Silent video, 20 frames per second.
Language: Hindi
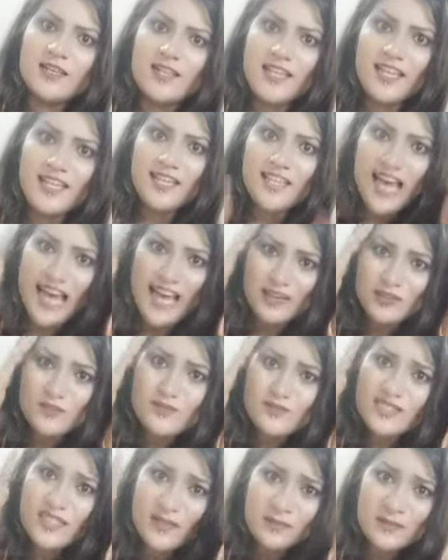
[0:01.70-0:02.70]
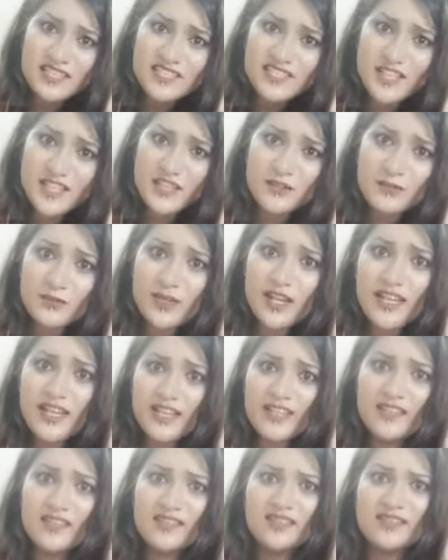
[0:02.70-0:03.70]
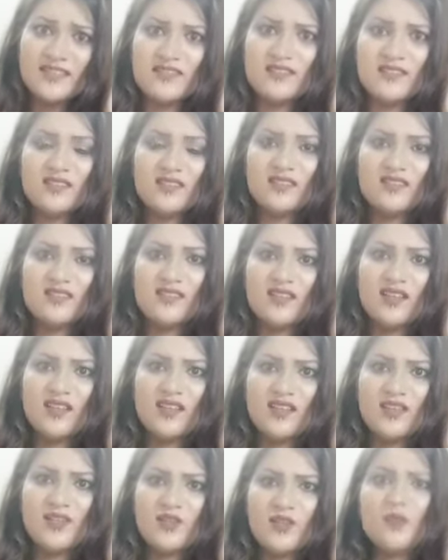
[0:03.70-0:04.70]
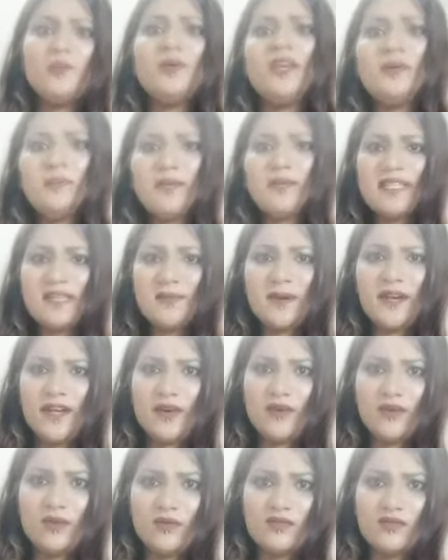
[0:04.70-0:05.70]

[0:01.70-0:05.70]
अरे यार तुम समझते क्यों नहीं क्यों मेरे पीछे पड़े हो